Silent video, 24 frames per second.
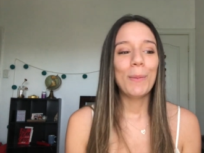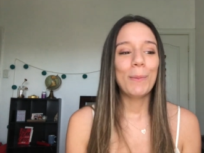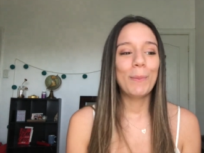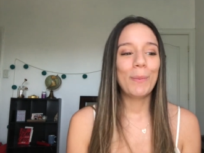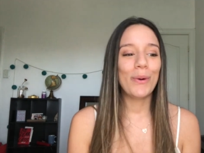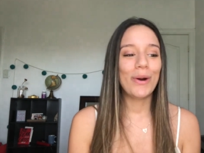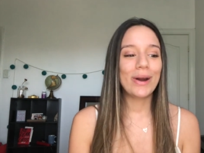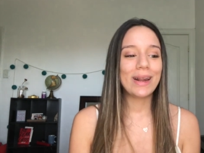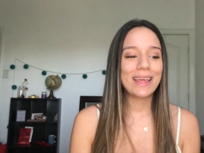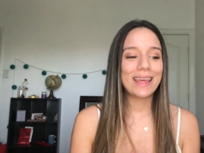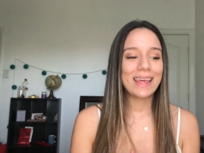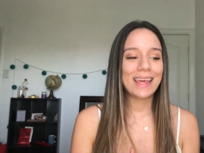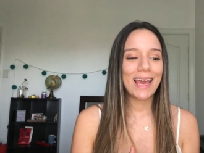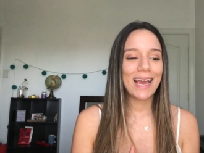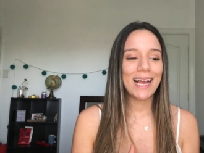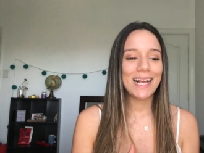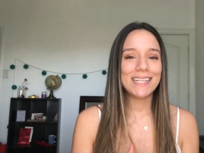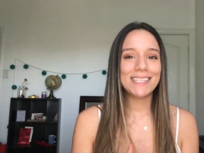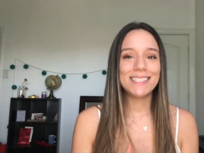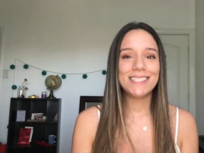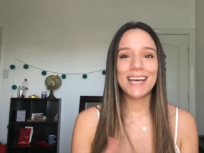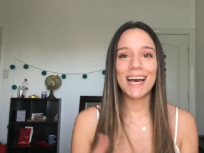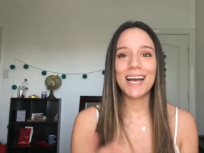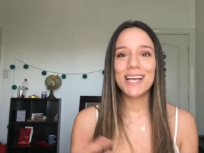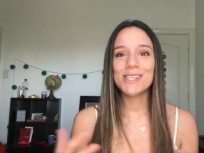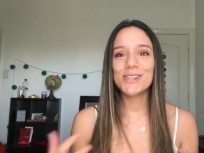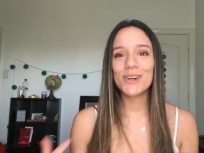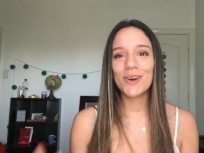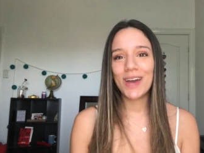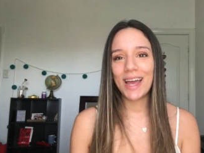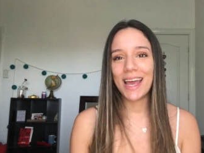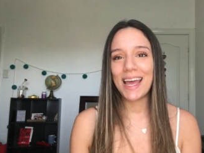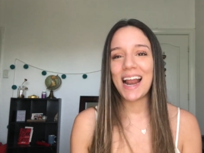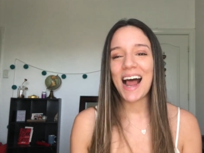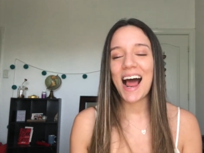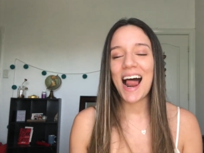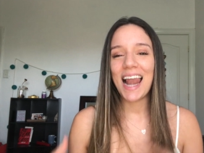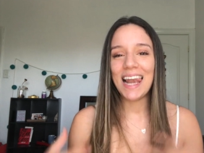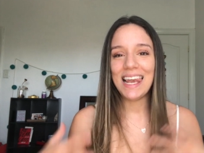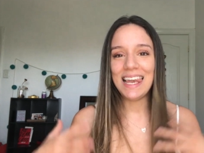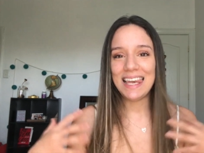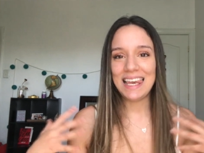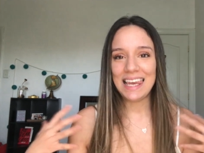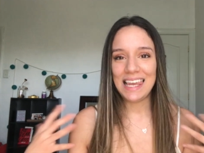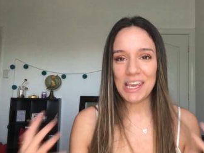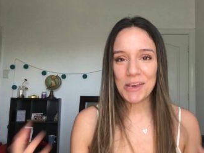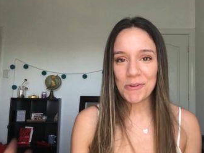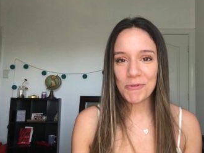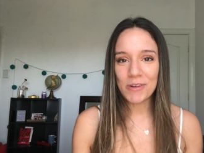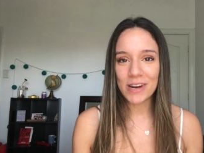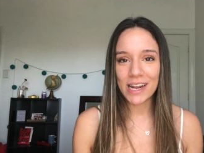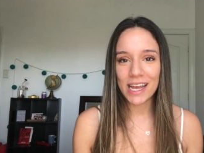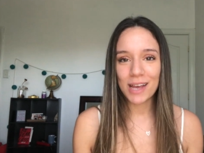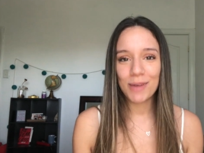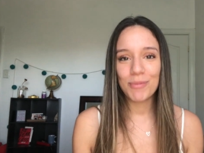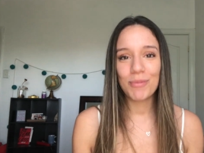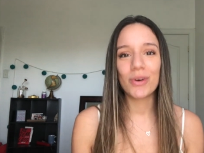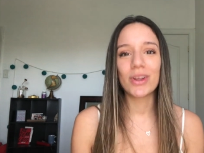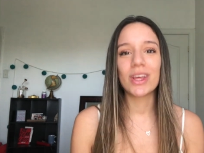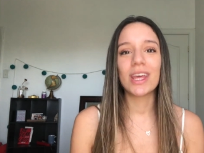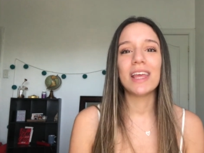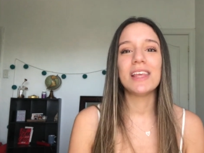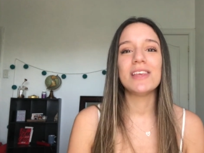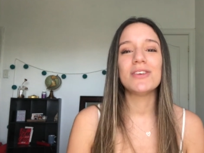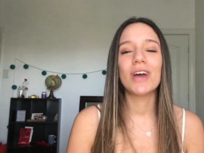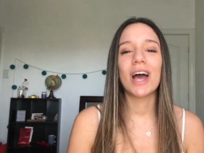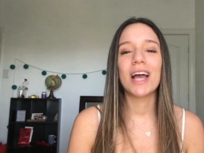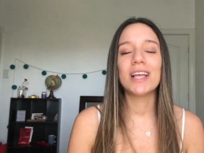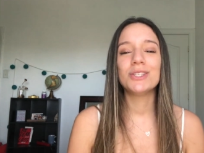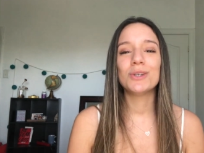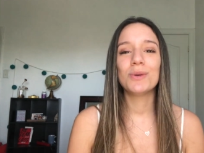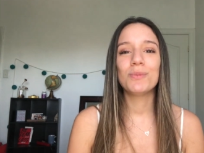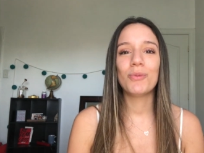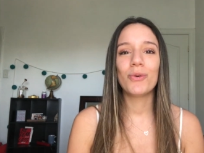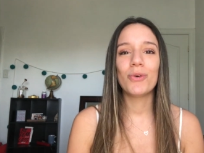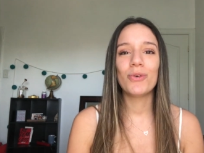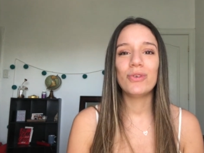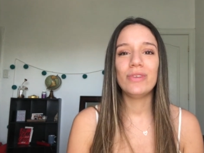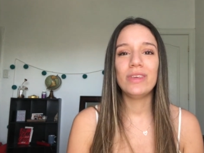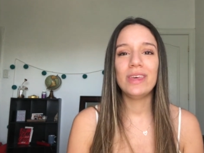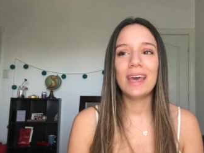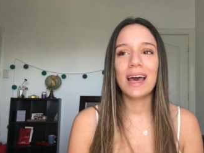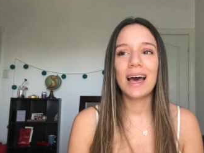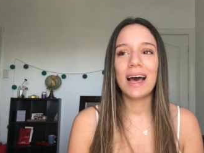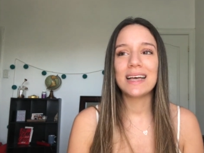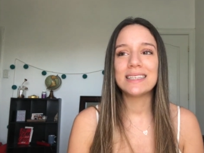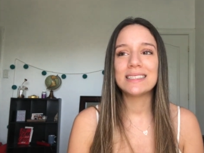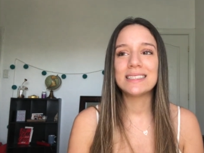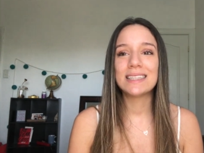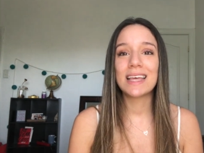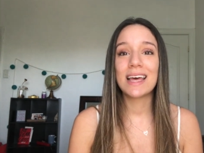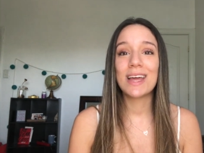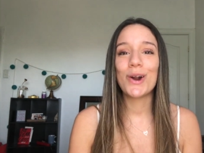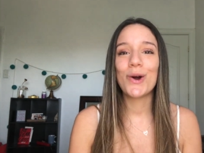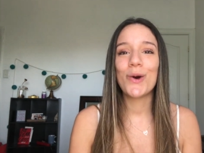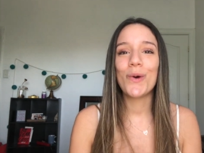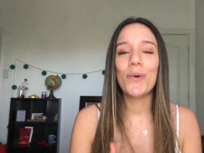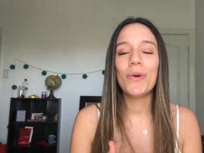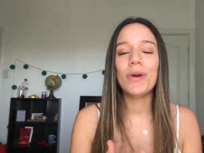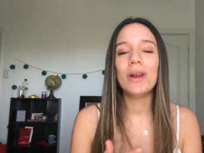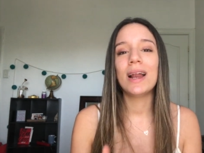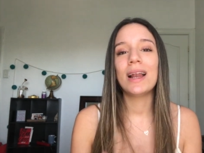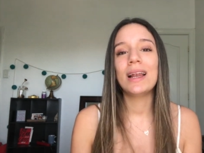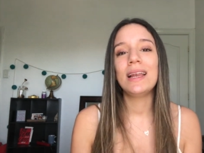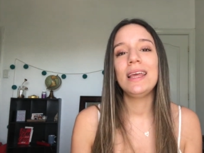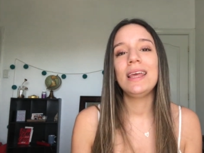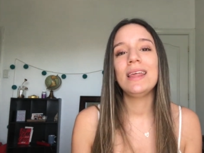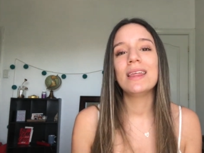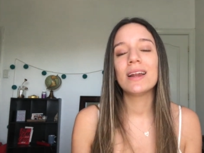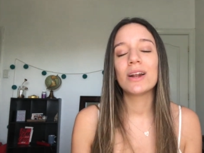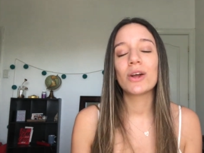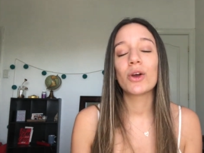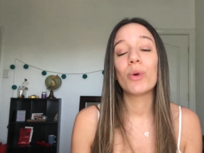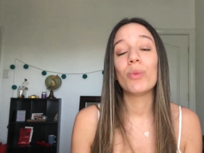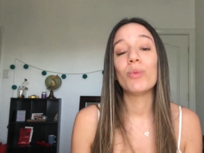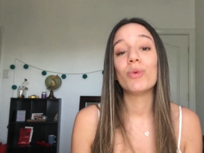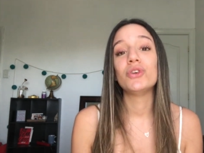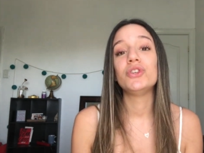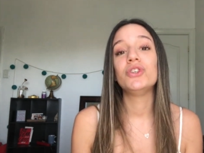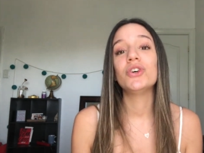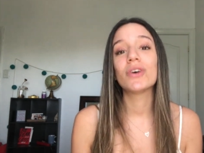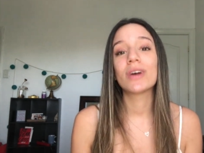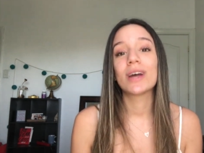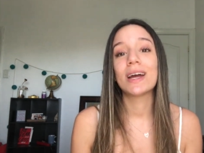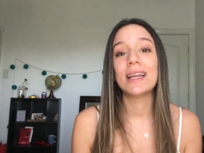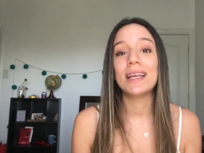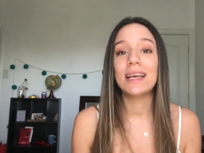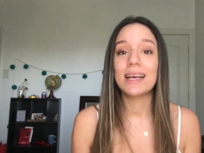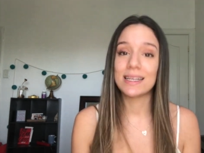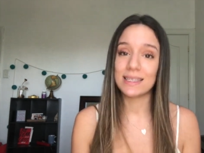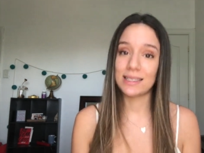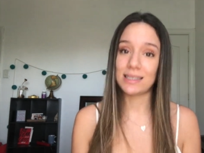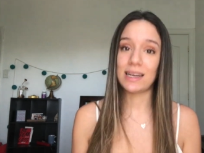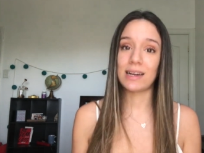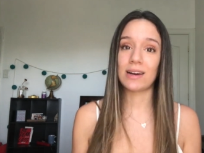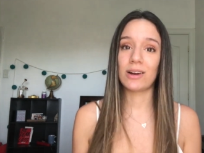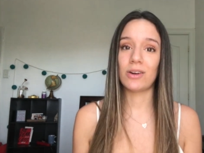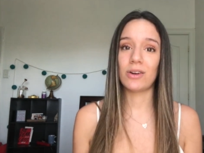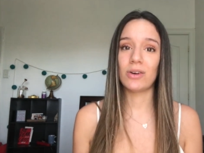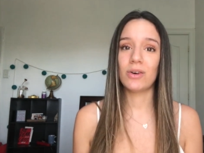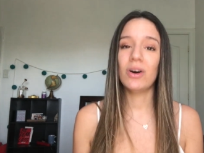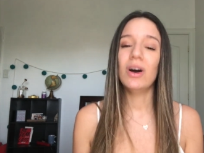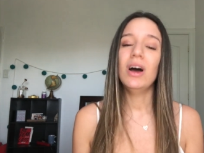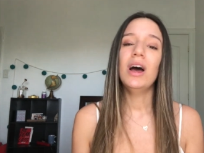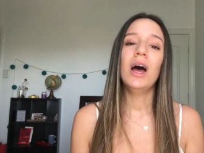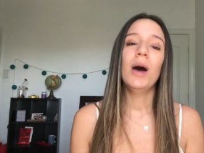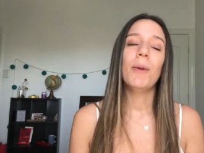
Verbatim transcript: porque ya yo era libre, porque ya yo podía ser una líder como yo quería serlo,